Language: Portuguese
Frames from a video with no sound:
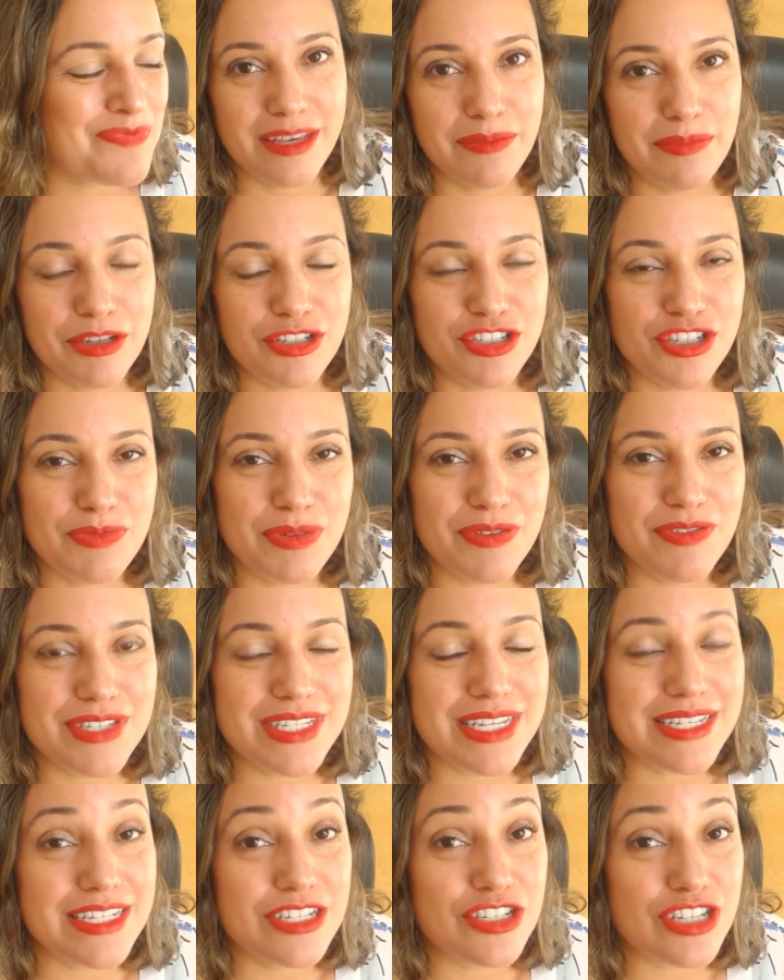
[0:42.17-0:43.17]
E pedir para
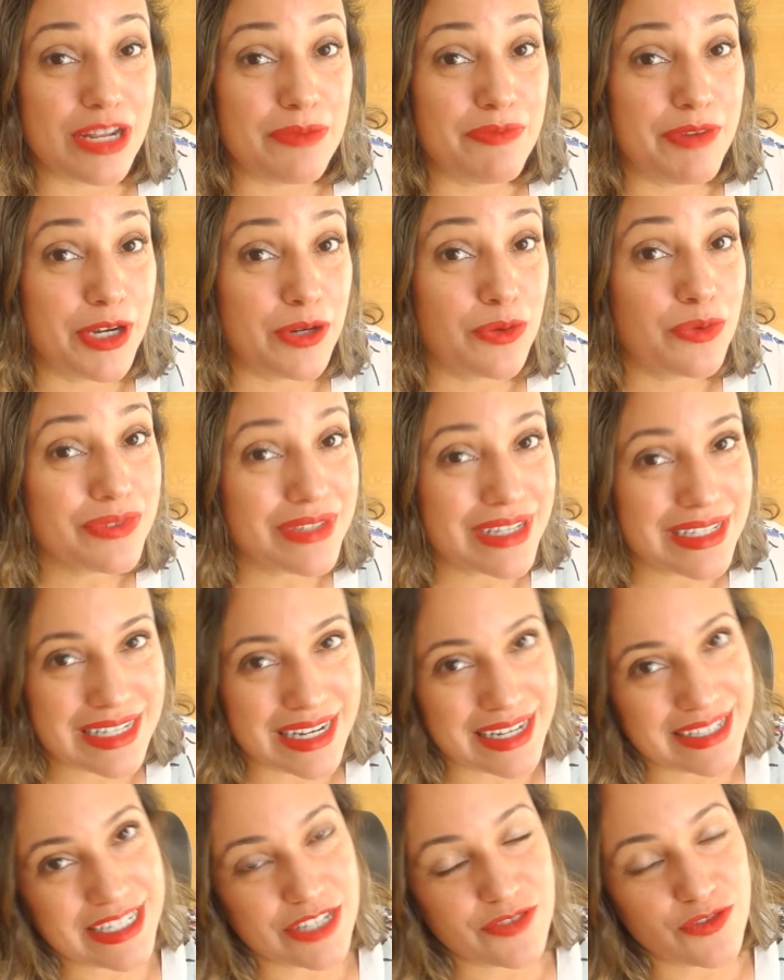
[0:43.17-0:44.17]
vocês deixarem perguntas lá
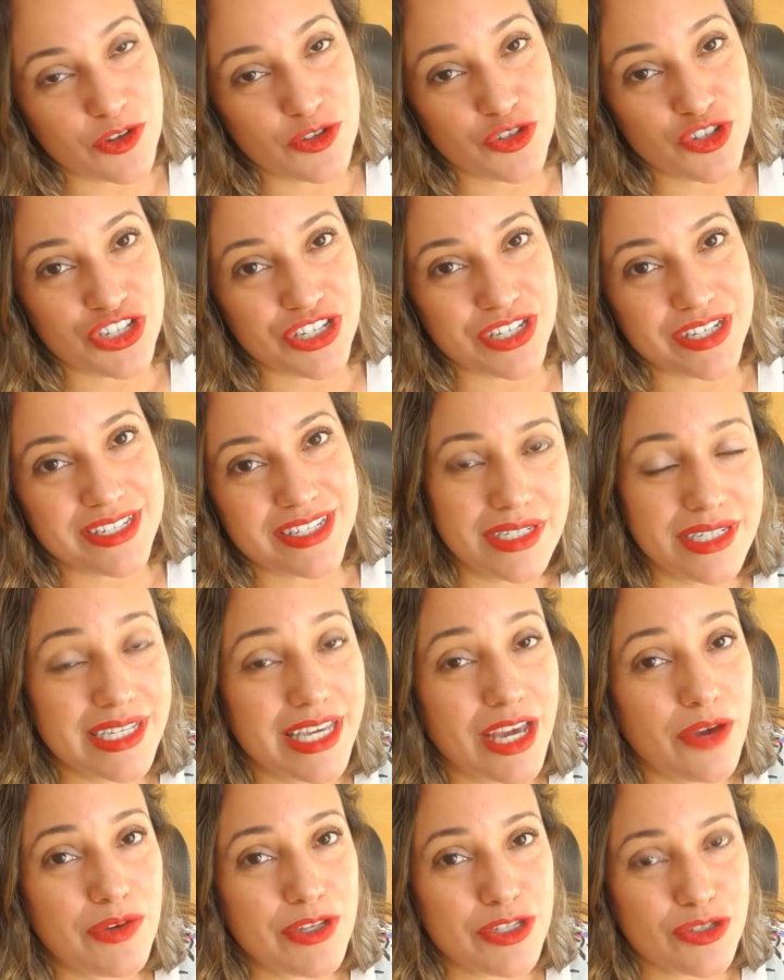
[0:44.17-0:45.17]
nessas fotinhas e
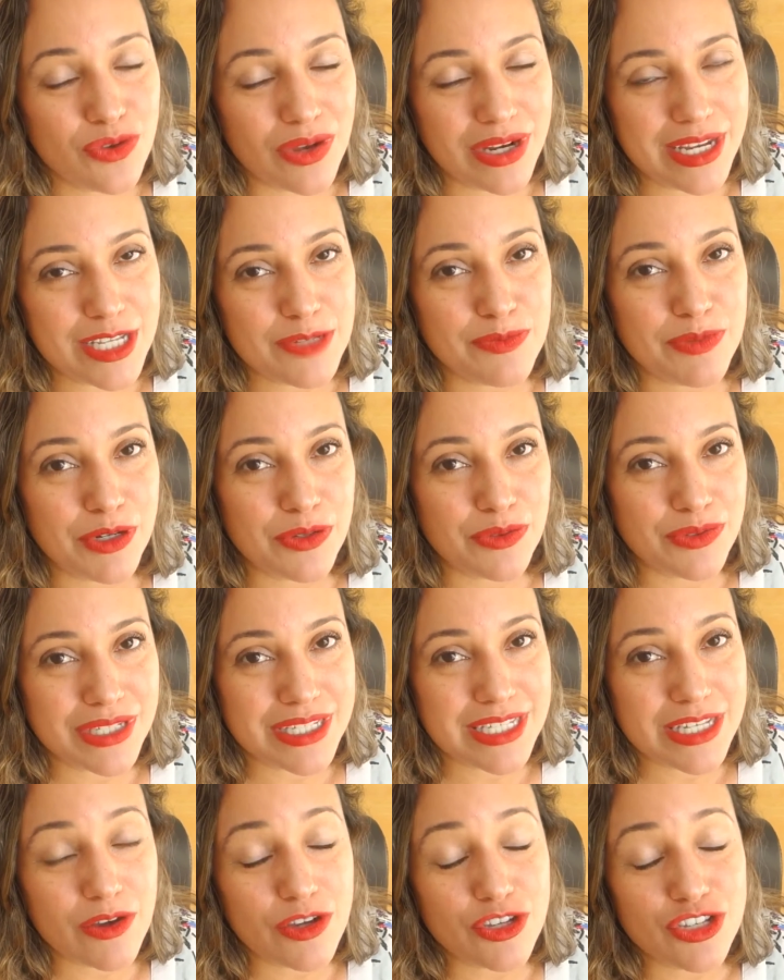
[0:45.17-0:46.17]
que eu escolhesse as
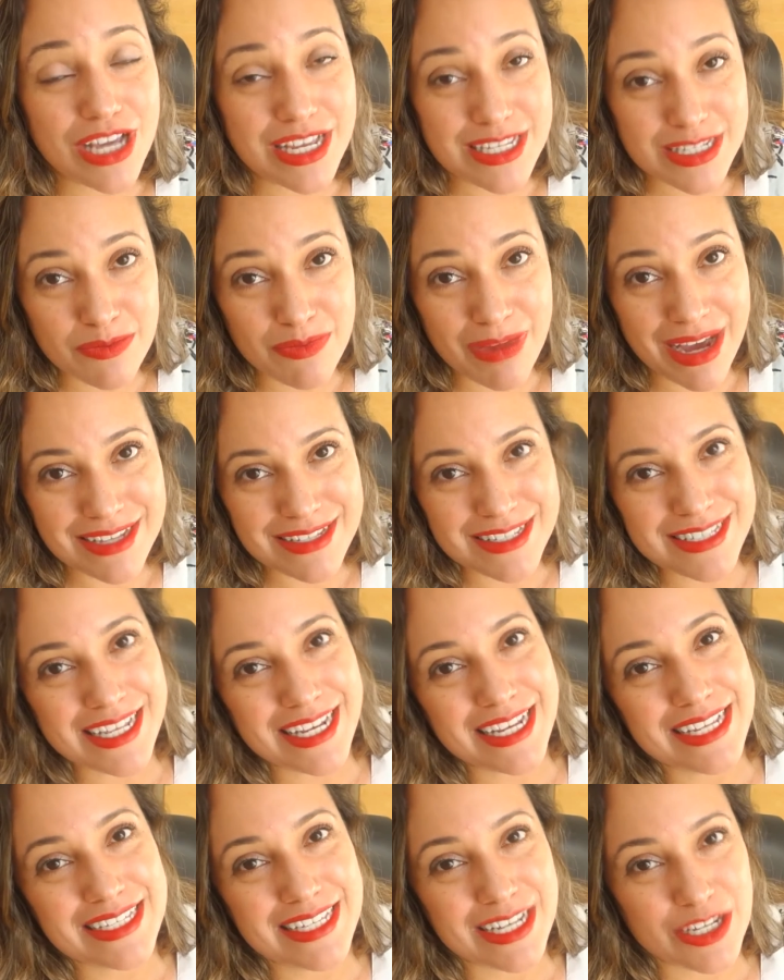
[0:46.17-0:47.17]
perguntas que eu achasse mais
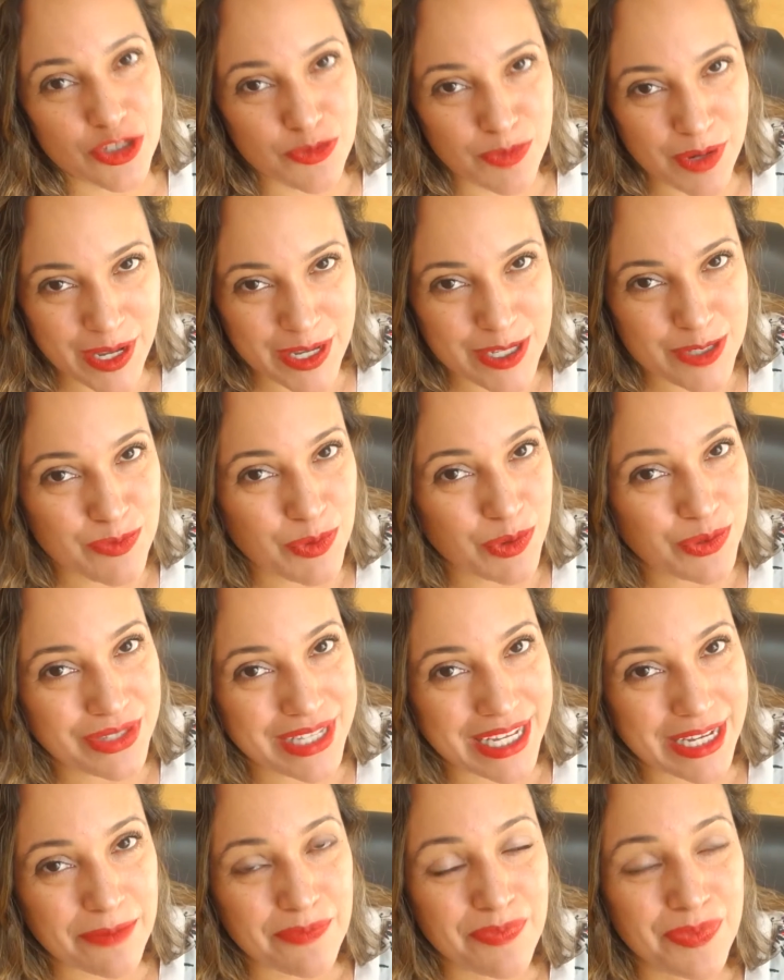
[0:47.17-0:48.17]
interessante para
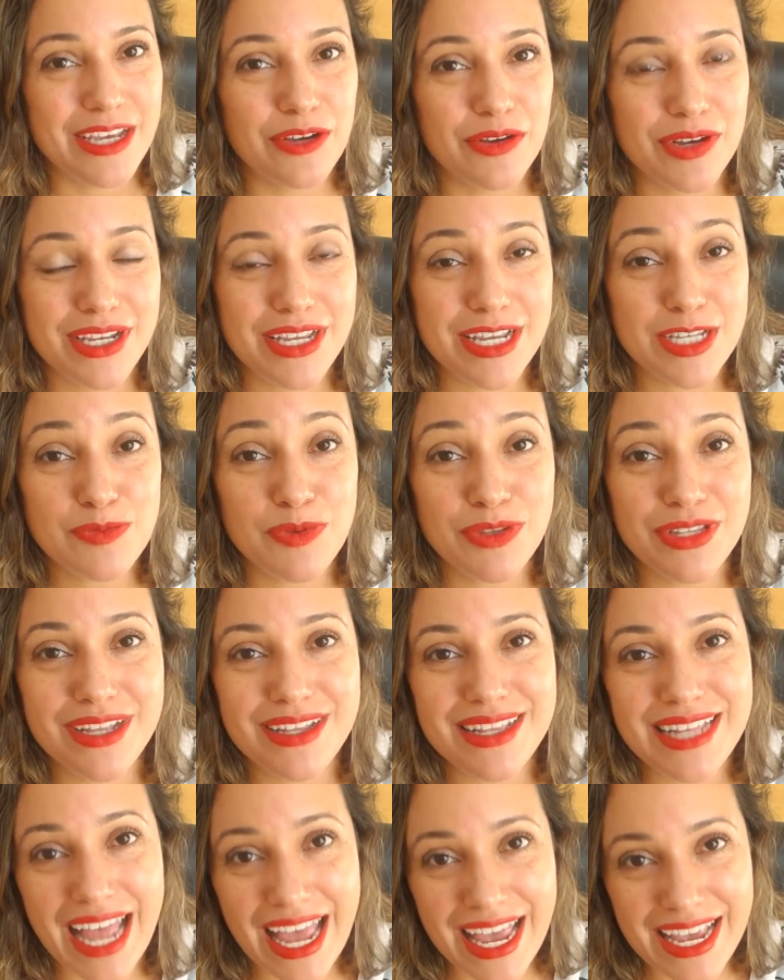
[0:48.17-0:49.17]
responder. Eu queria
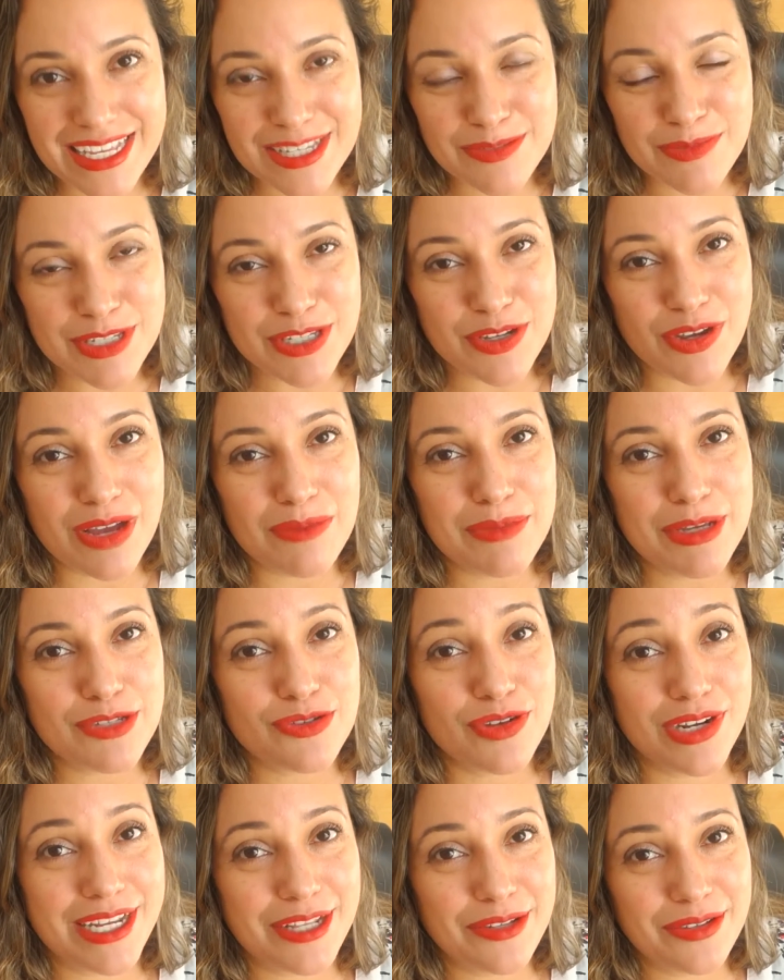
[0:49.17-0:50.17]
responder 10, mas eu acabei
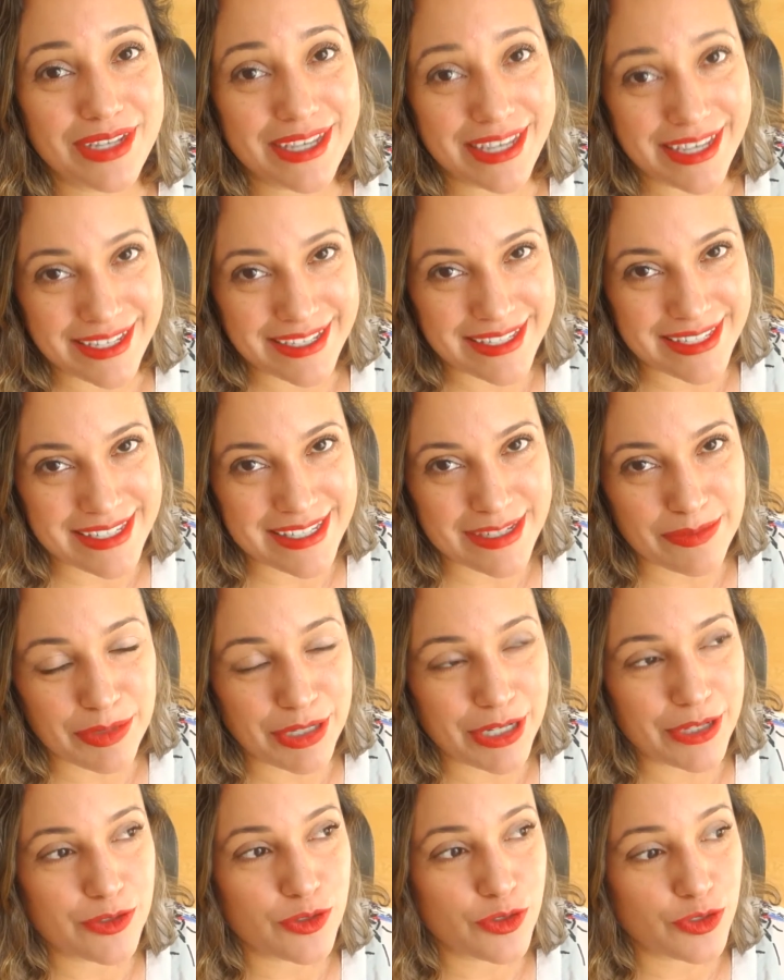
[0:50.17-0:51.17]
escolhendo 15,
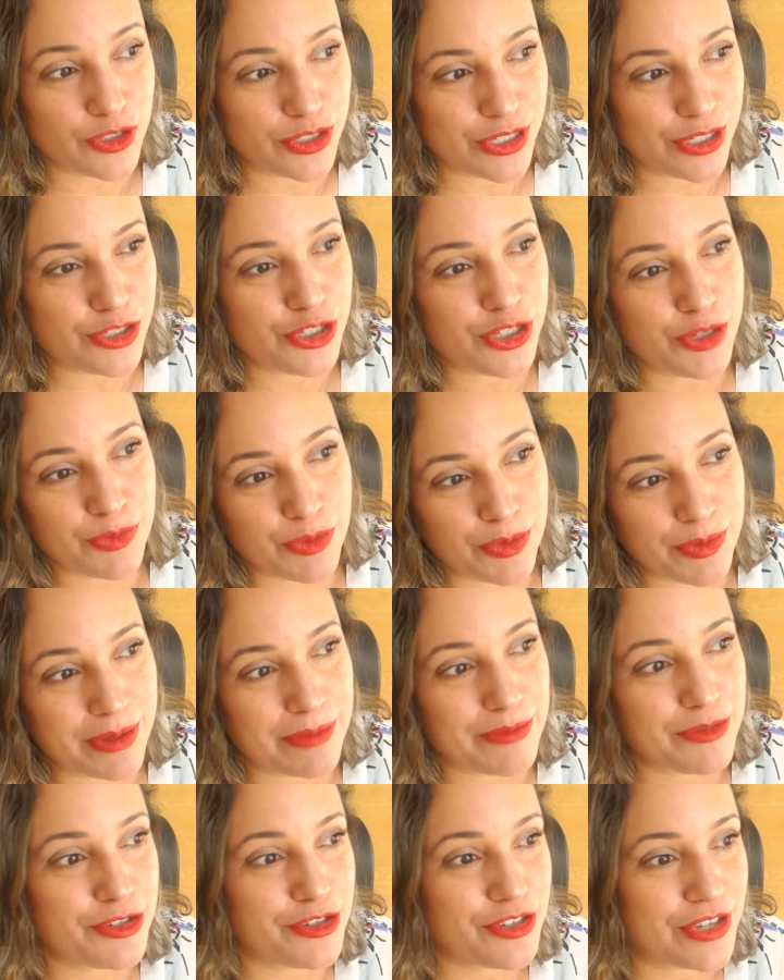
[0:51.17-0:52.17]
porque eu sou desse tipo
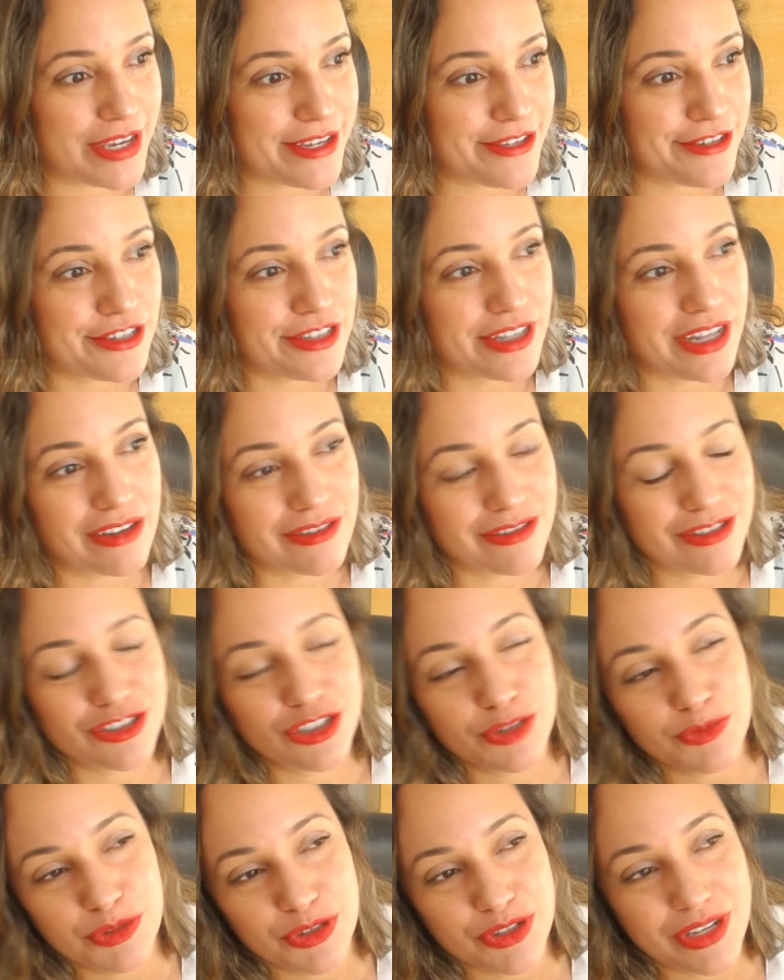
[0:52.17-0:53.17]
mesmo de gente, né? O
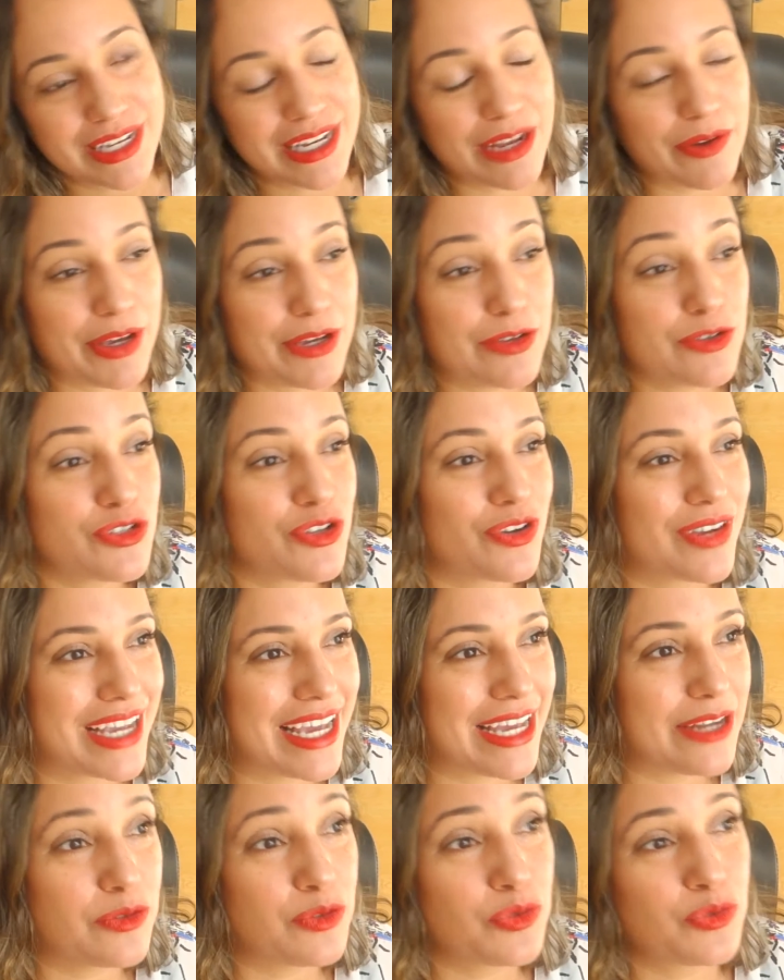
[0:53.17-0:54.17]
tipo do canal é eu só
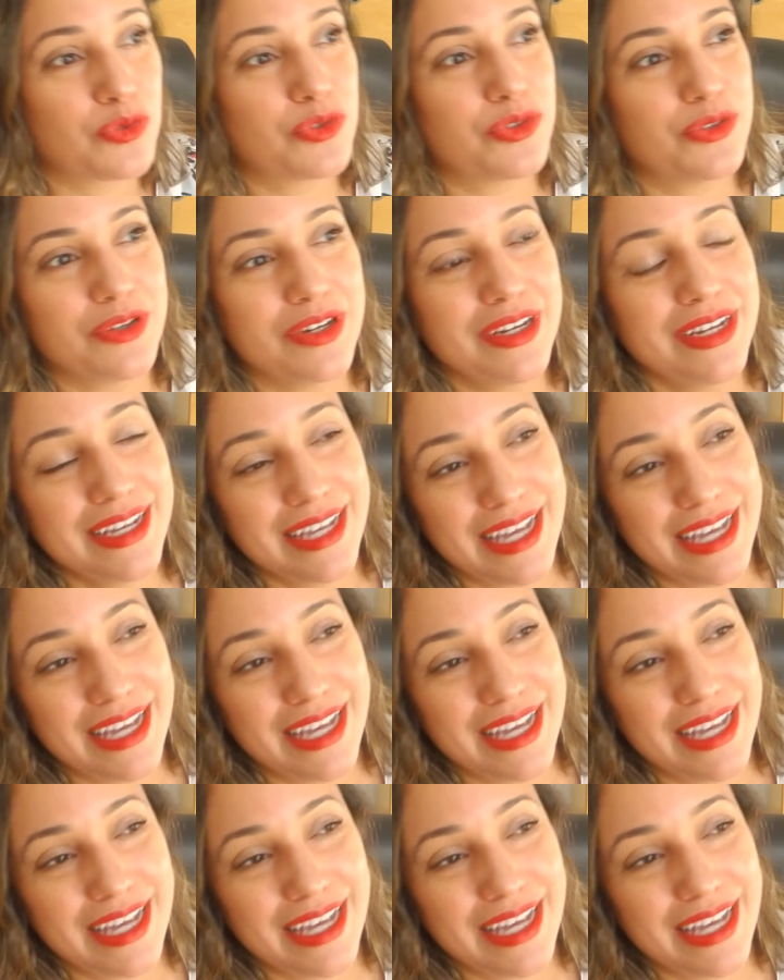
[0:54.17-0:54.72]
quero tudo.